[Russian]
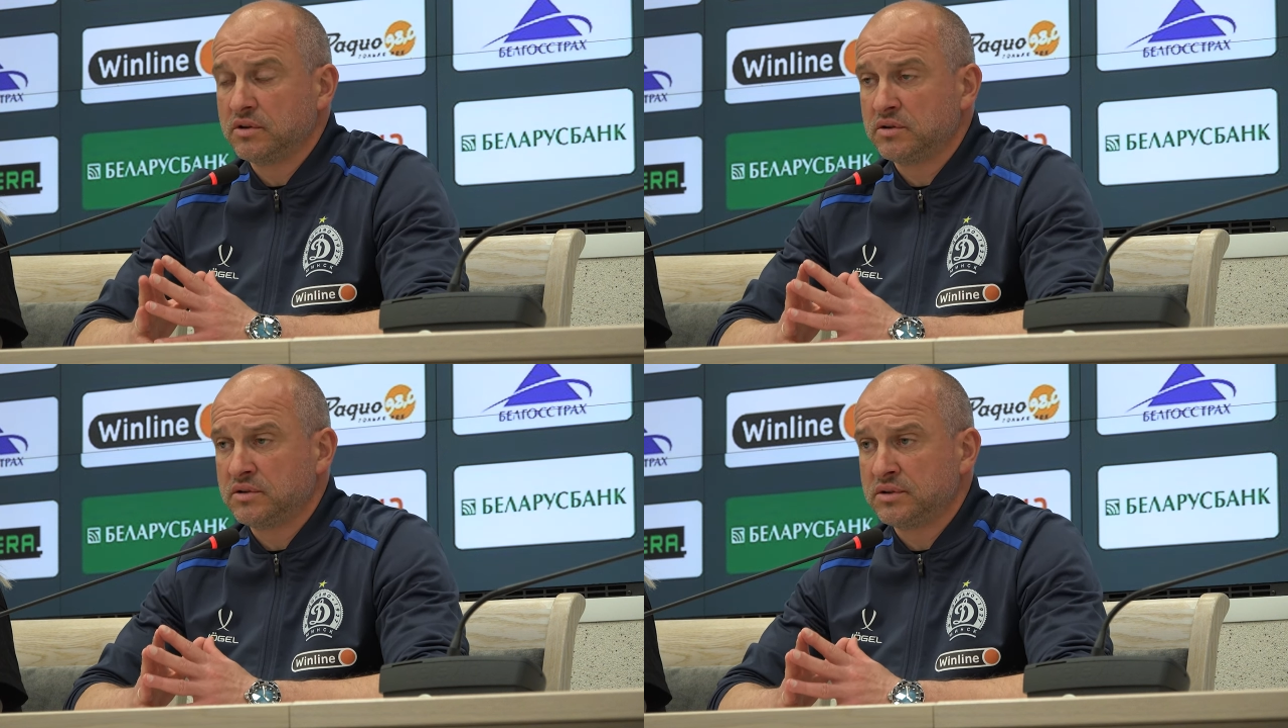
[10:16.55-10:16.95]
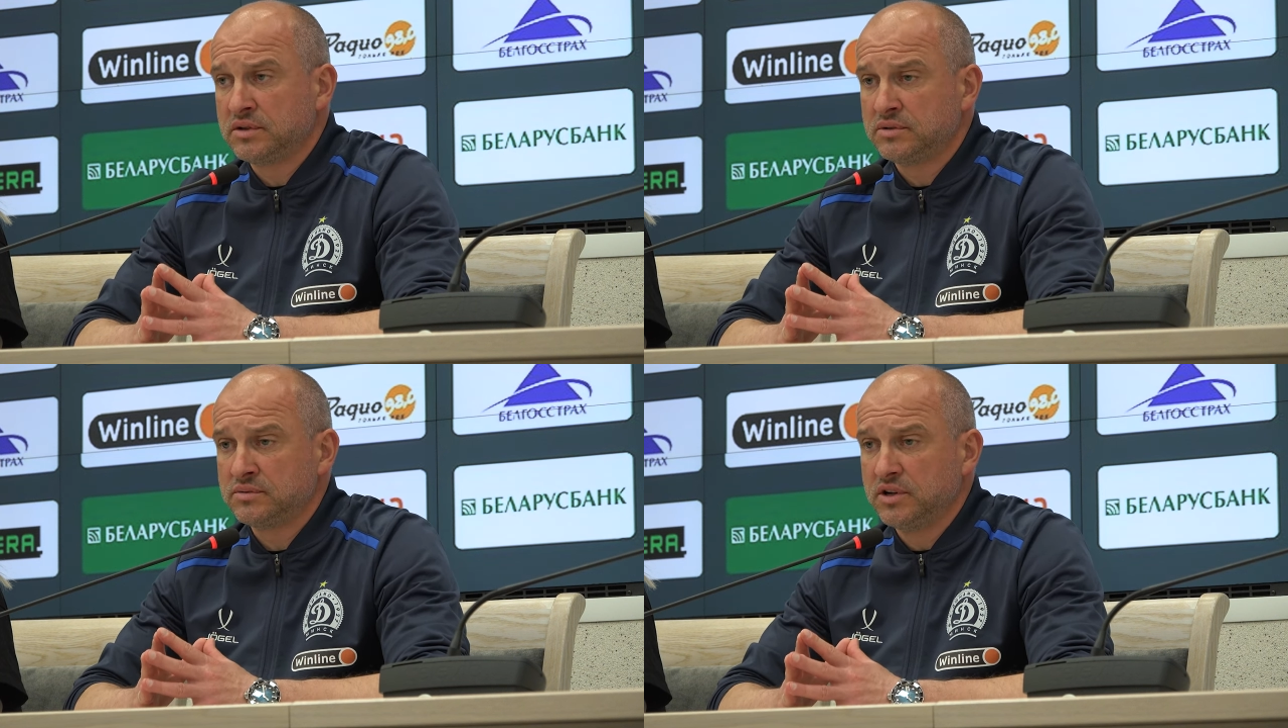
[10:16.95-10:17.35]

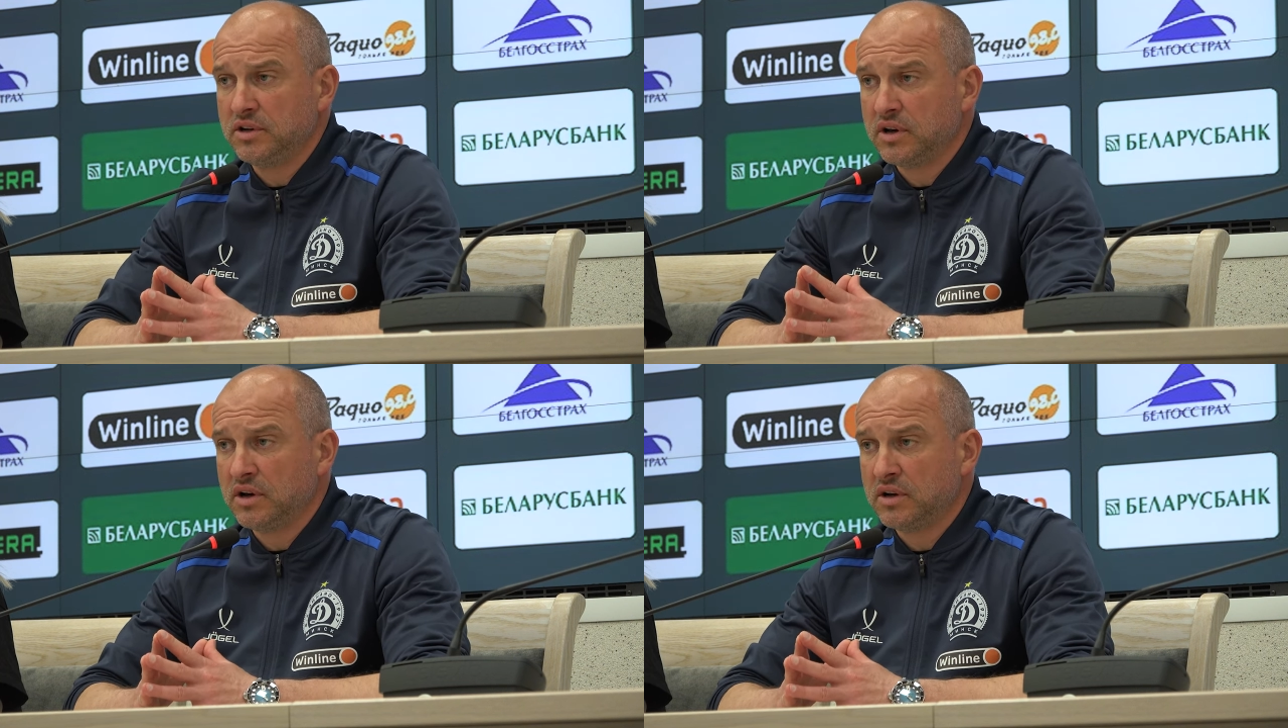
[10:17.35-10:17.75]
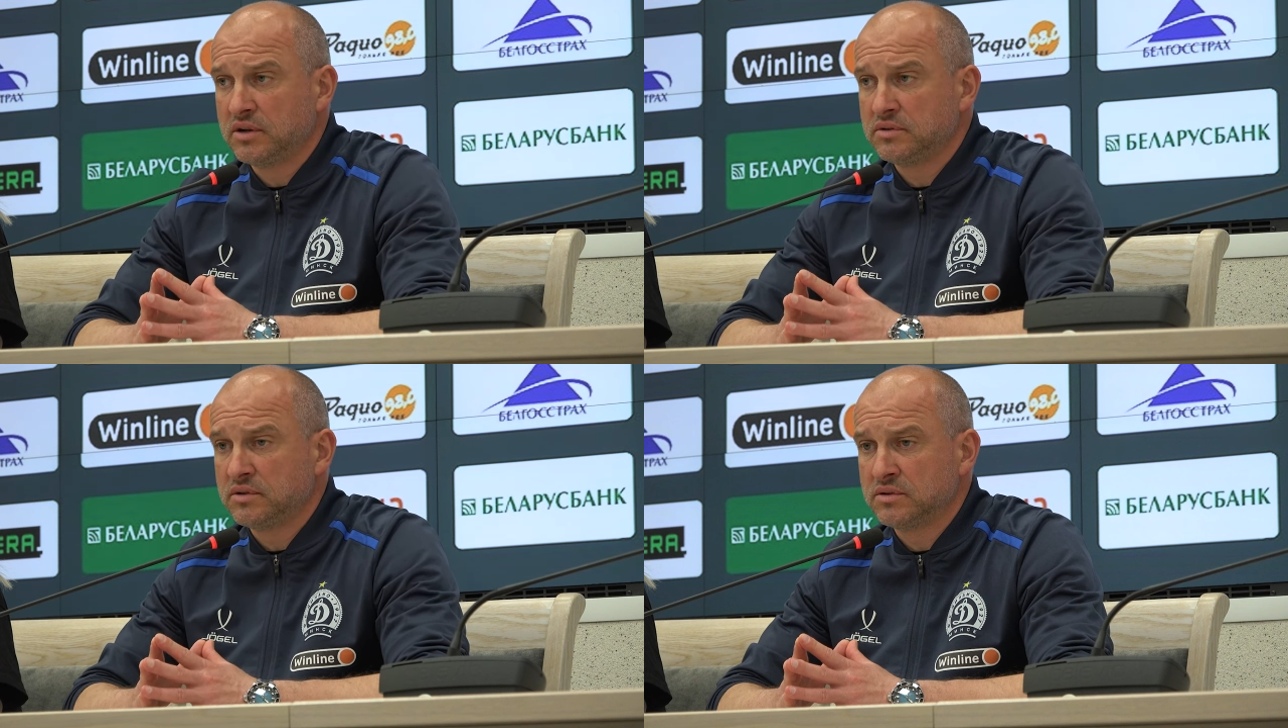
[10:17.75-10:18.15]
Э,
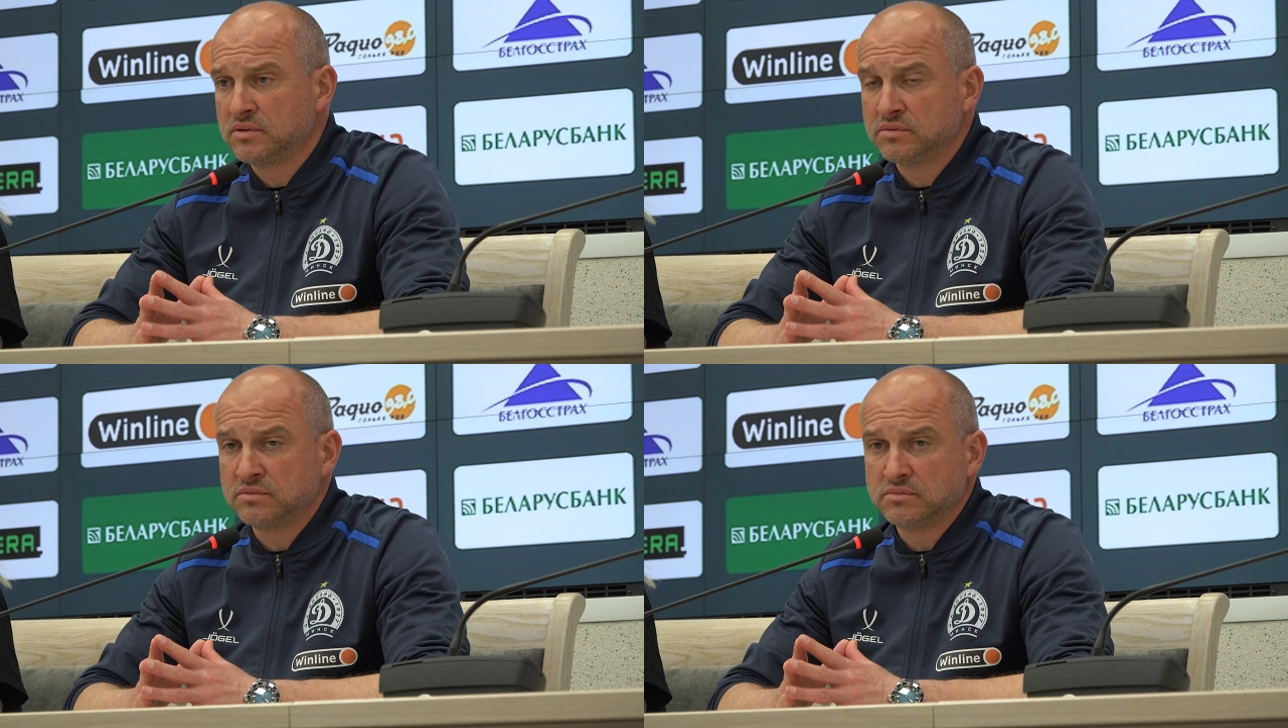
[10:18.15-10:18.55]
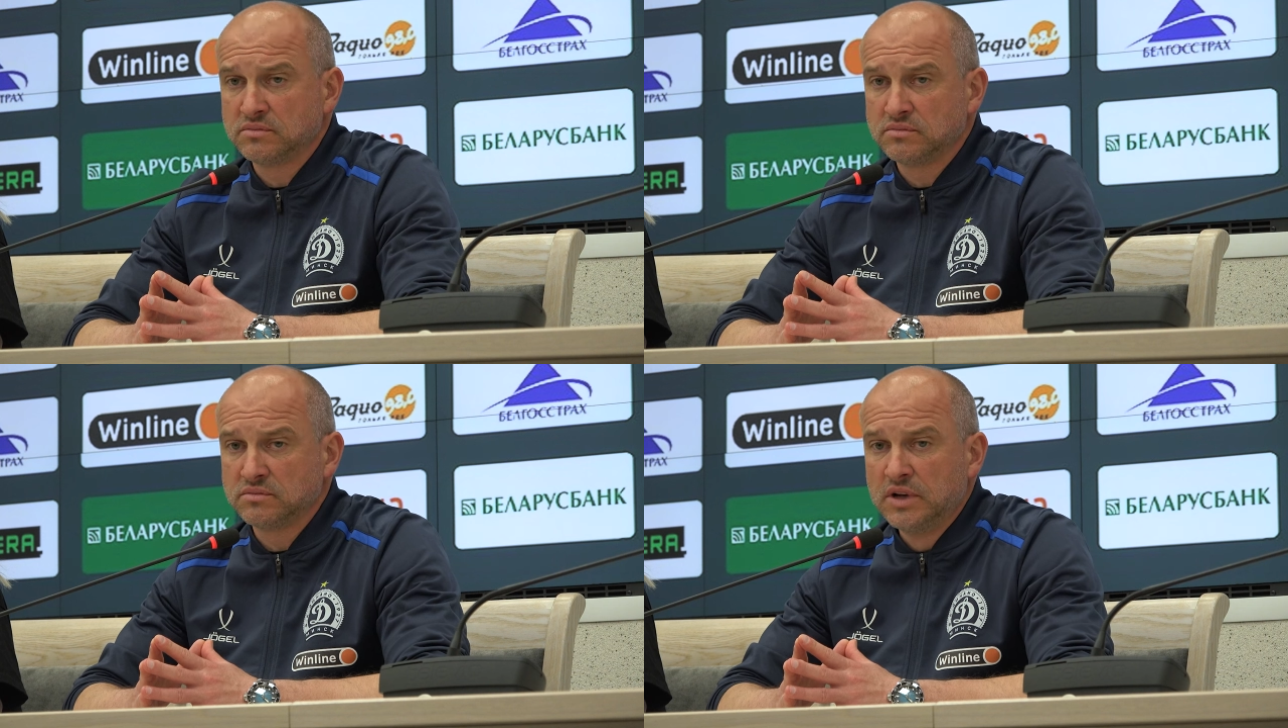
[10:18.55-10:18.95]
Илья
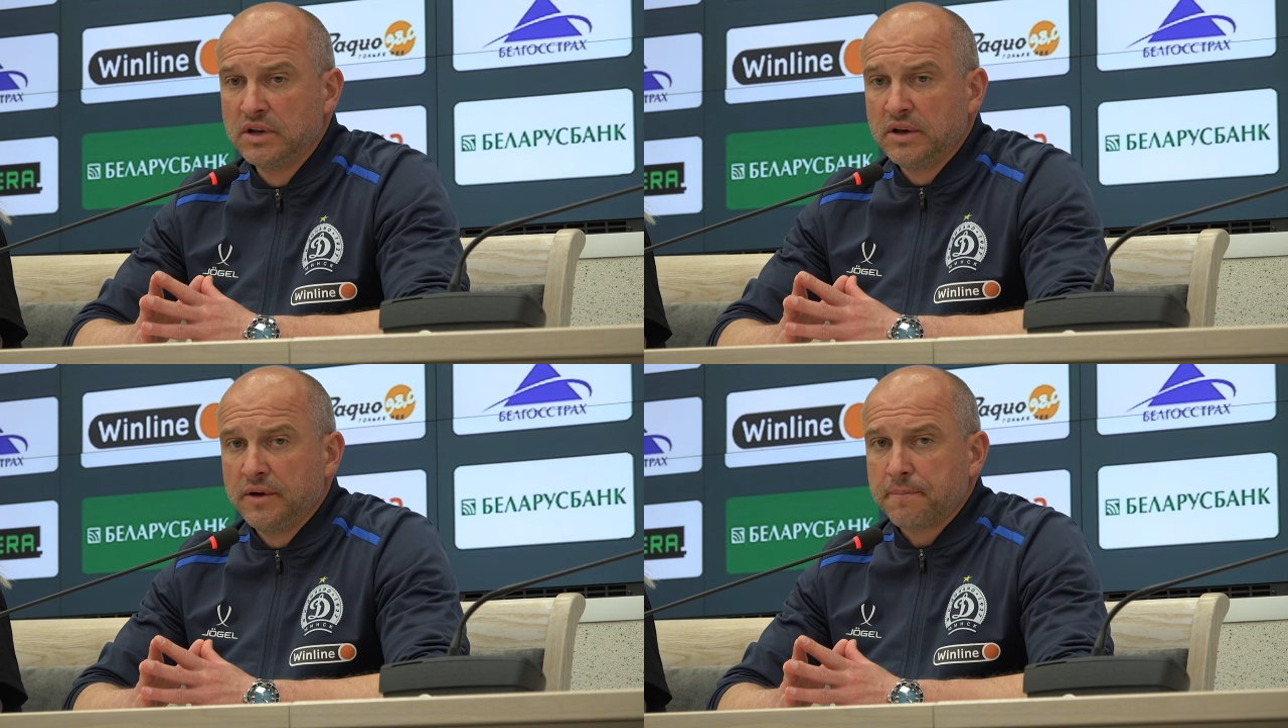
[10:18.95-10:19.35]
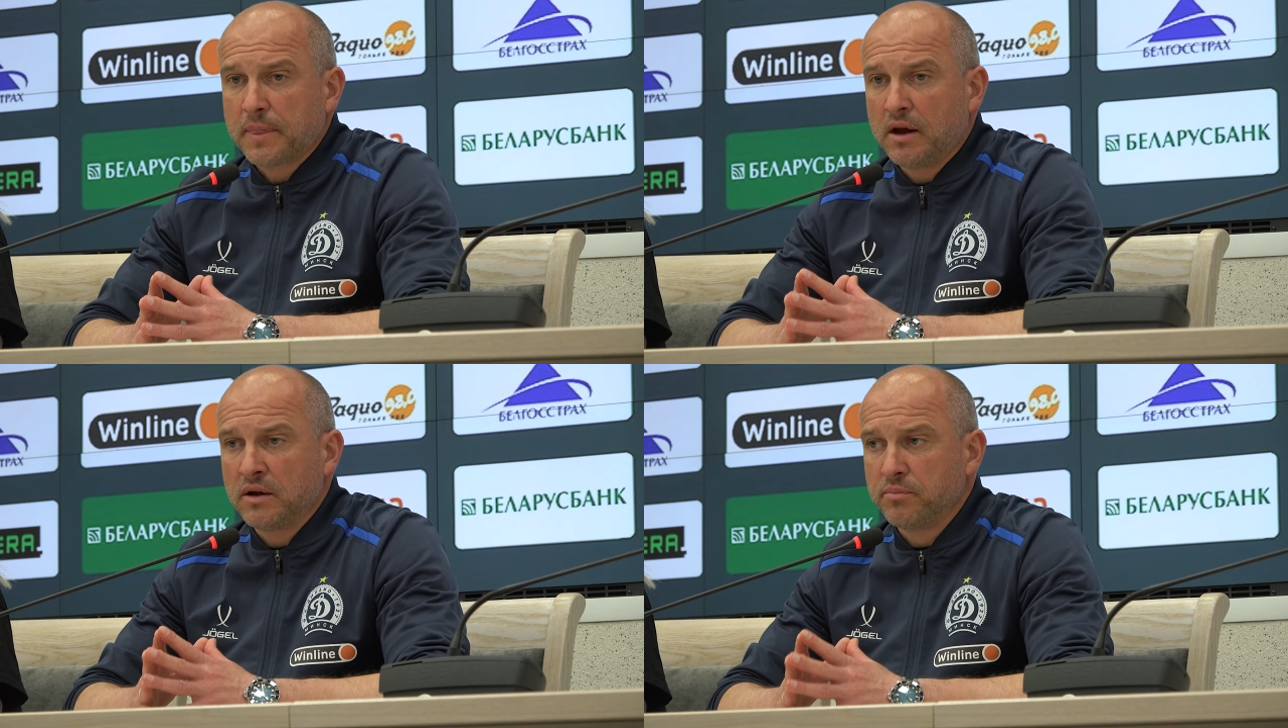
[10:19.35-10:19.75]

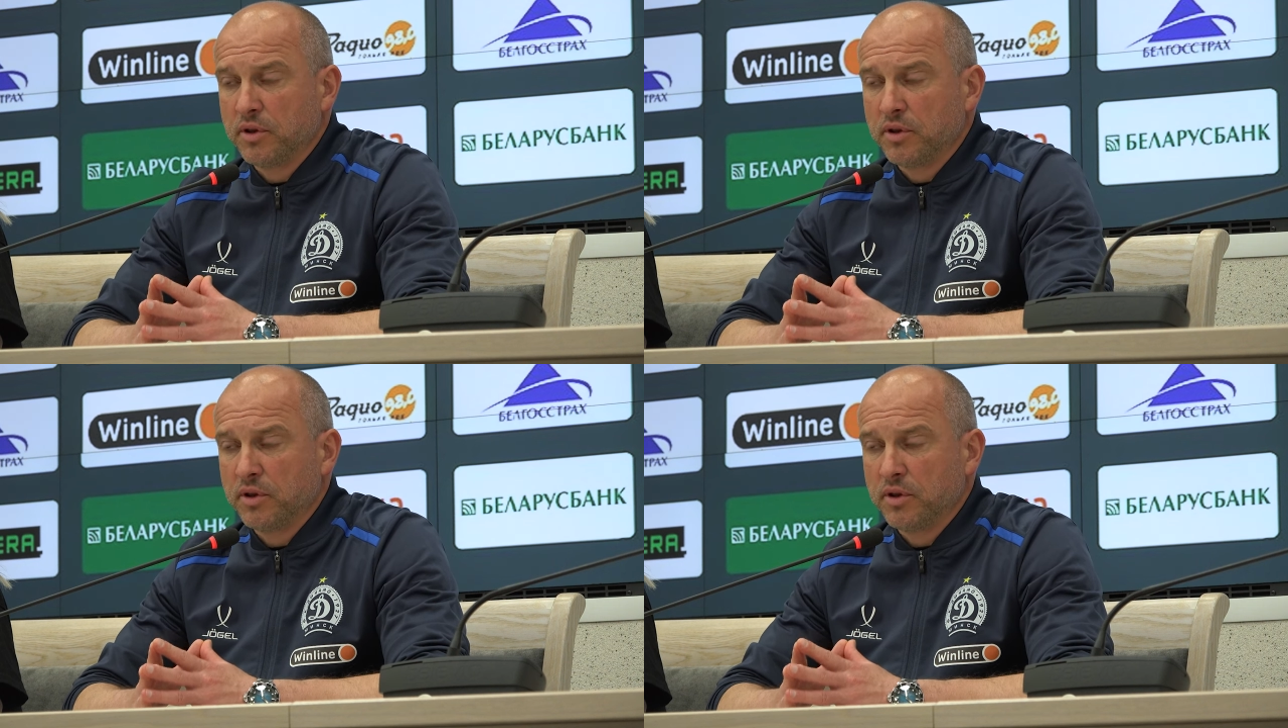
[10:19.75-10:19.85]
э,